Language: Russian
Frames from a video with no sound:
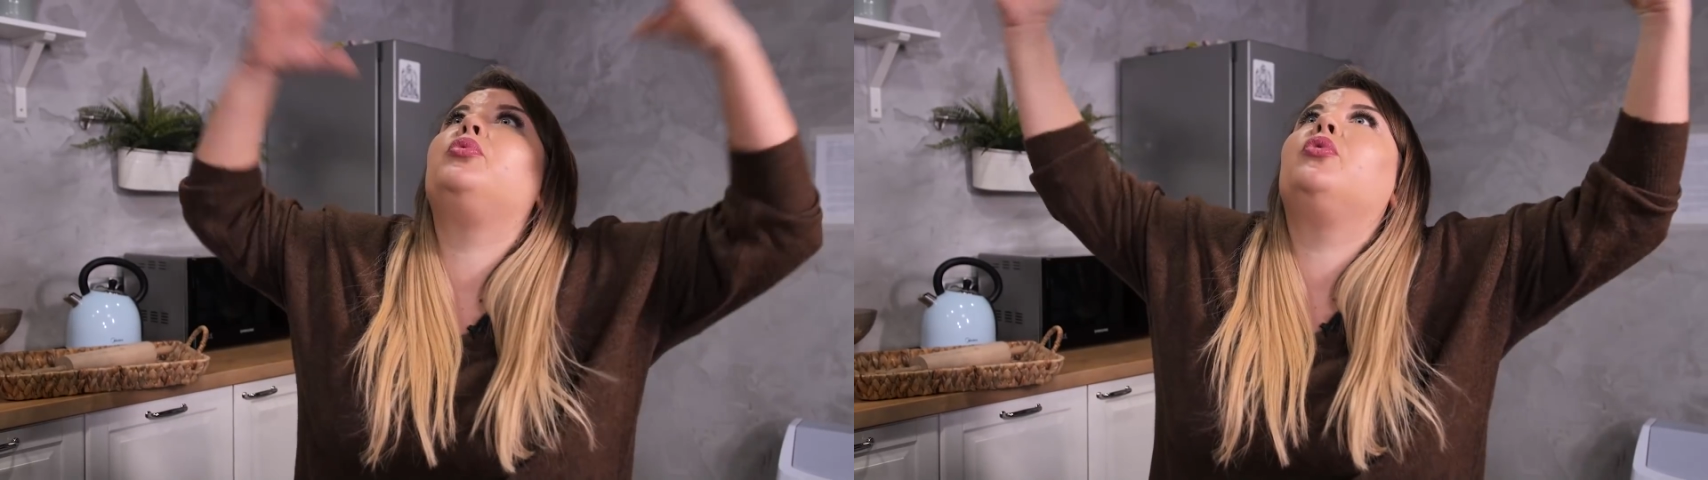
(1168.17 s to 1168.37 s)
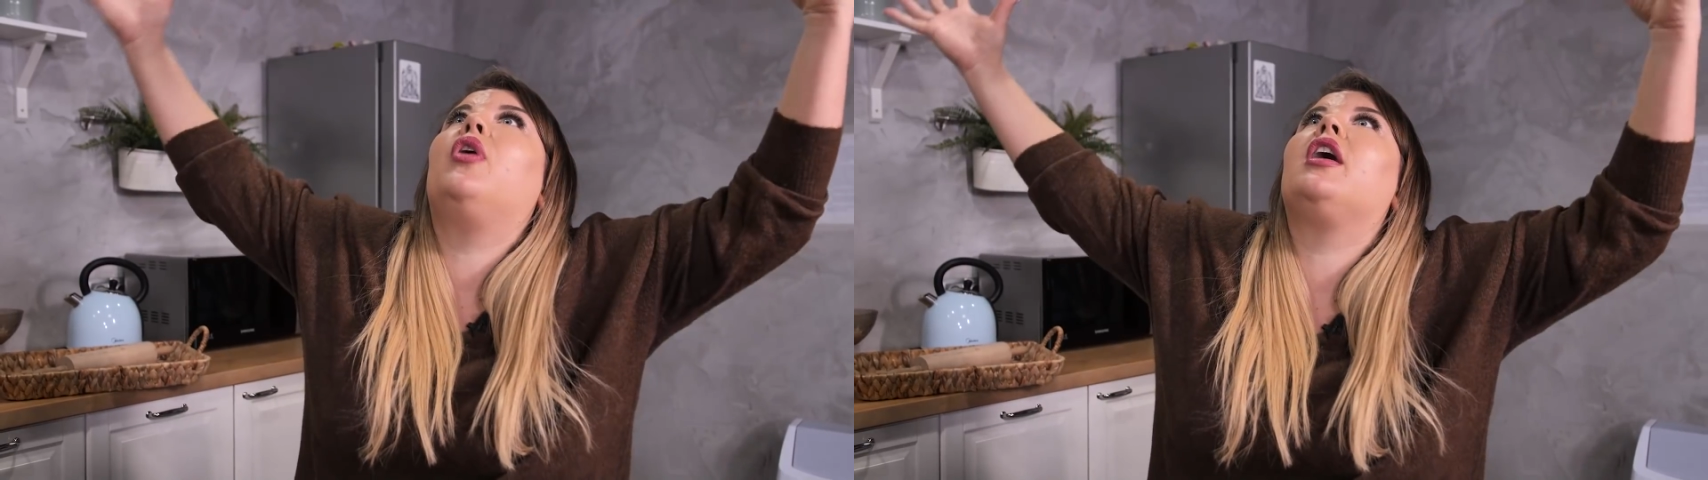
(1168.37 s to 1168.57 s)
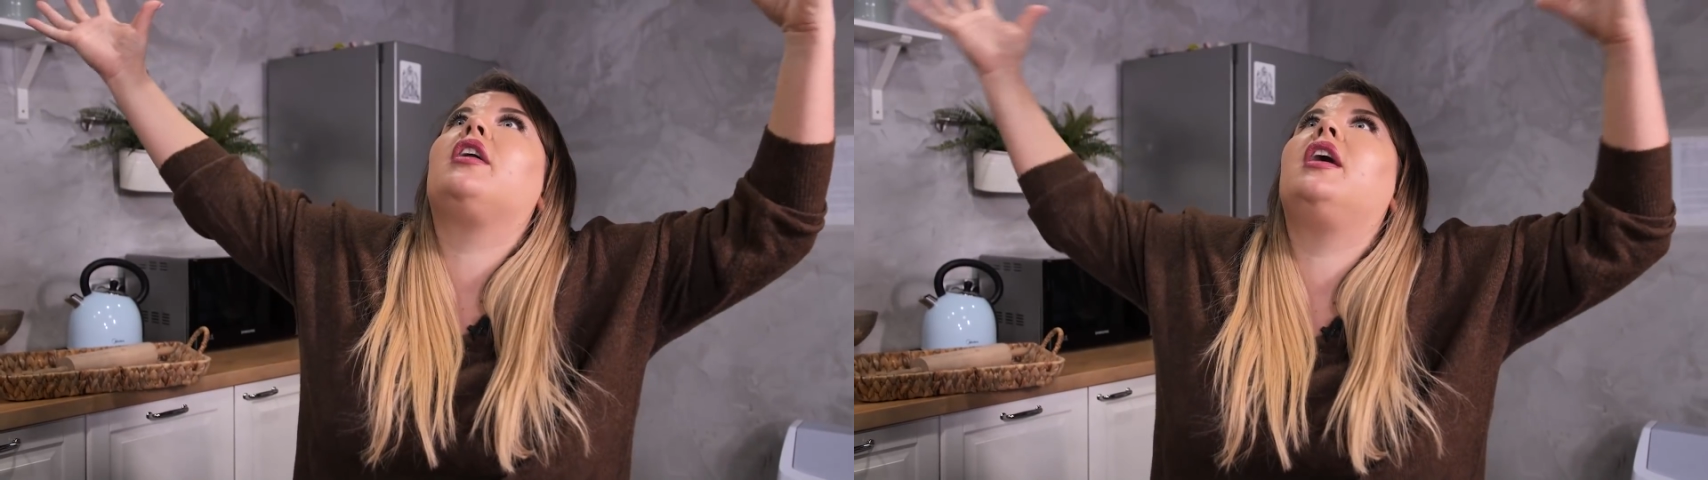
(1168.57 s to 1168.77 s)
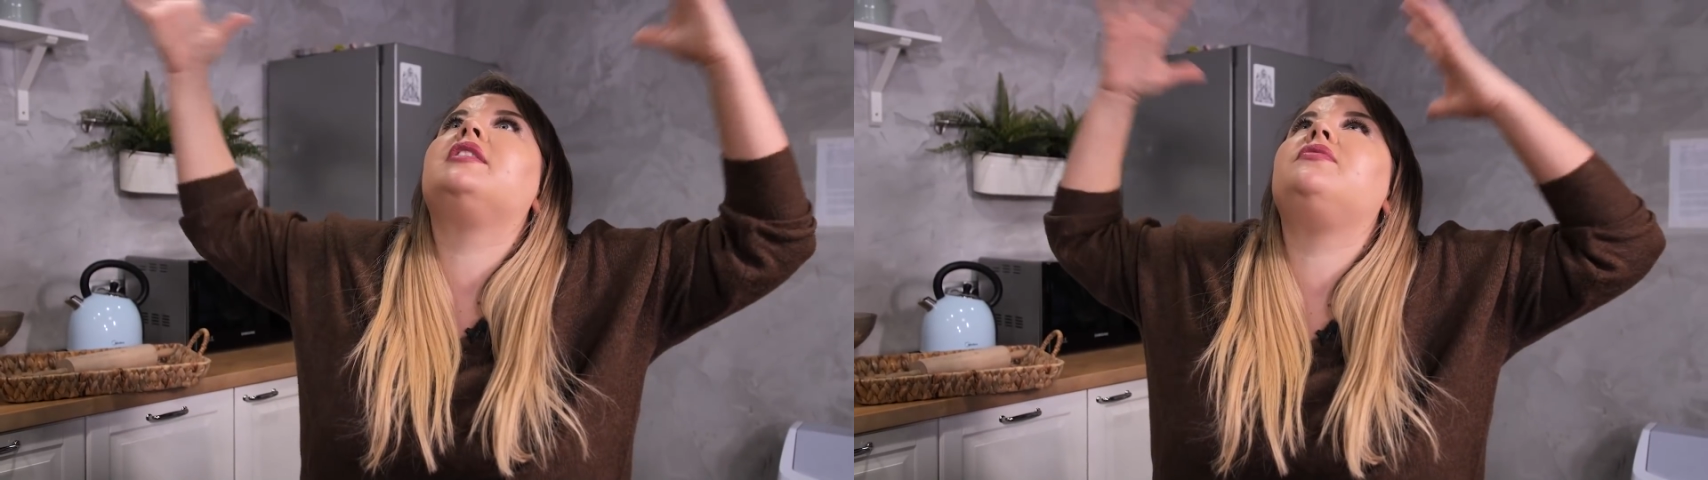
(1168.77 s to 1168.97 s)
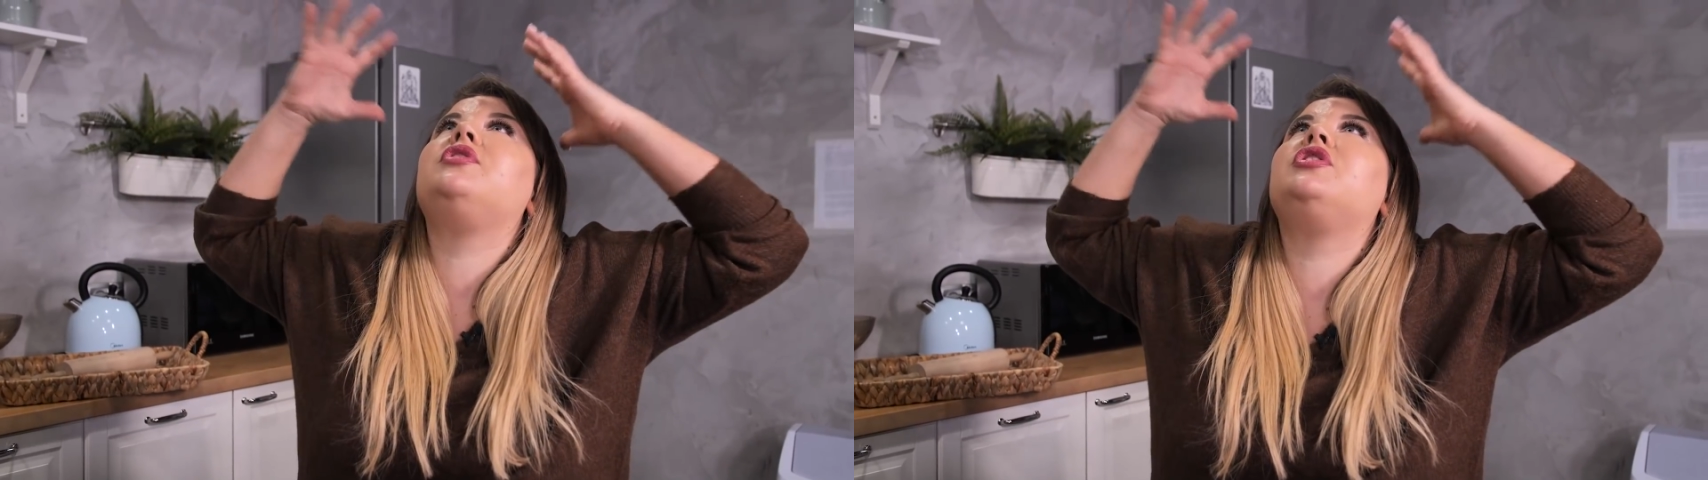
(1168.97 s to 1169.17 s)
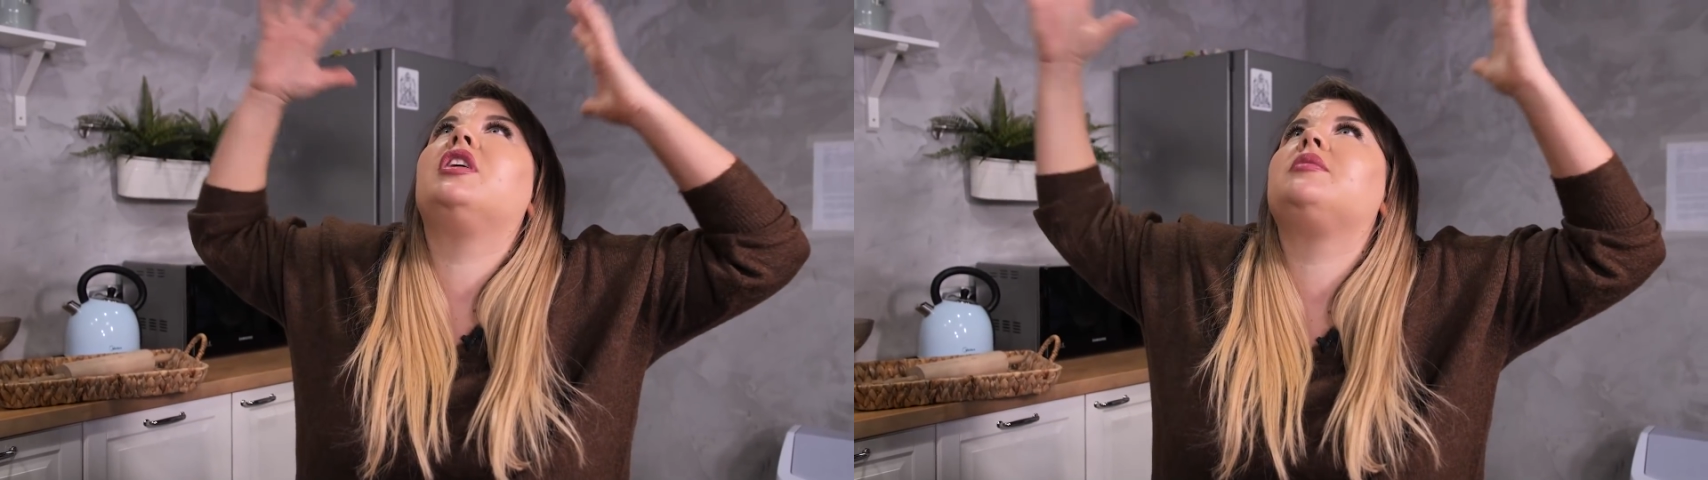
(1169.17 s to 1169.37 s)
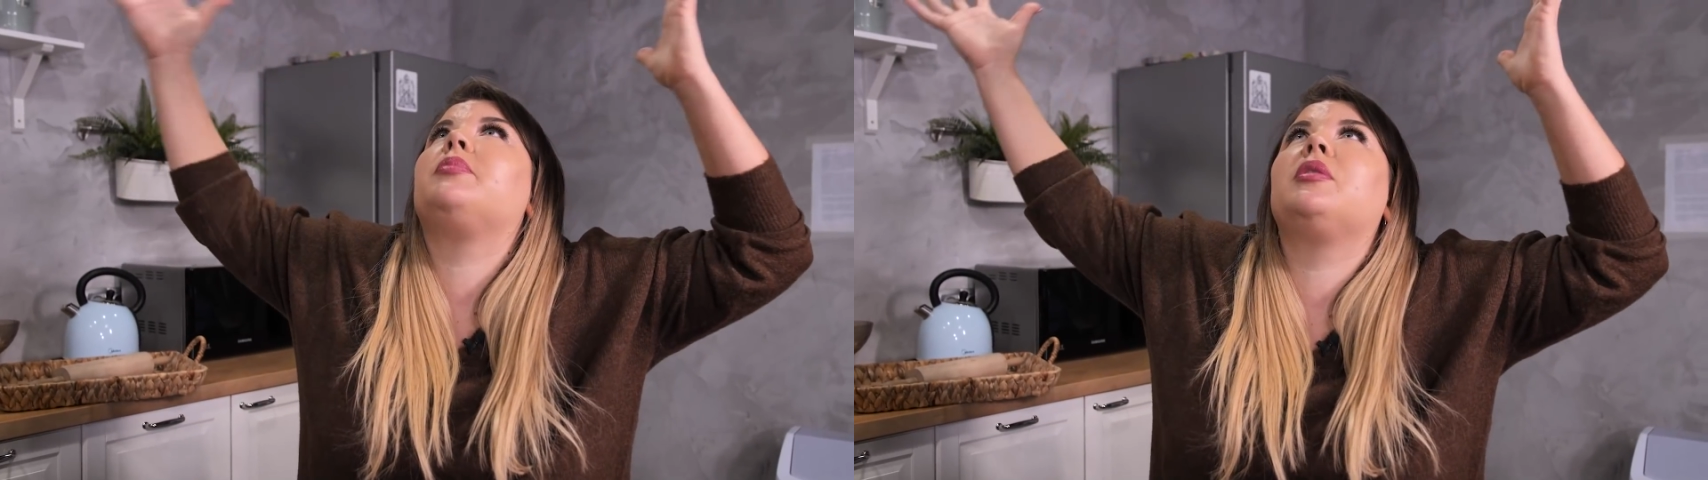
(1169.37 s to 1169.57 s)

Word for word: буду орать, визжать,